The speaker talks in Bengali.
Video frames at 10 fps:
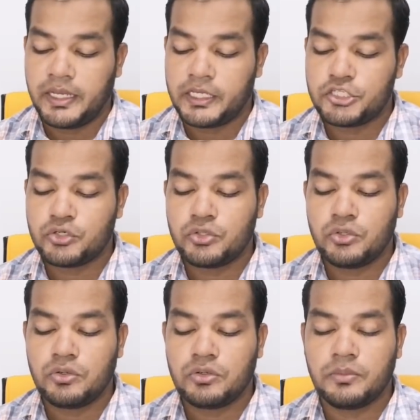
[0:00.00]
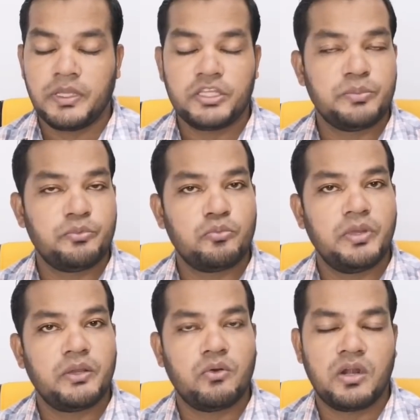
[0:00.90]
কি জন্য ইতিপূর্বে
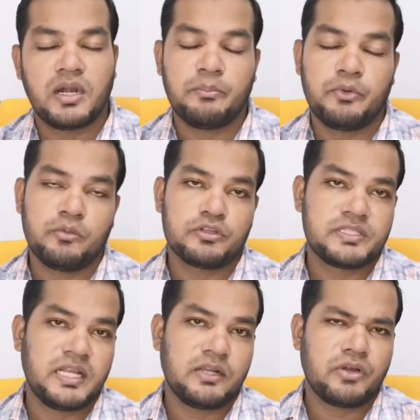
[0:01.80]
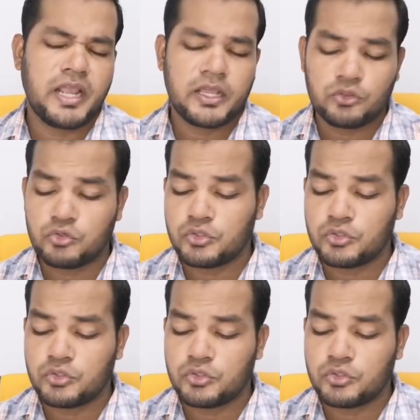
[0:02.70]
কোলালামপুর এবং সিলাঙ্গুরে এত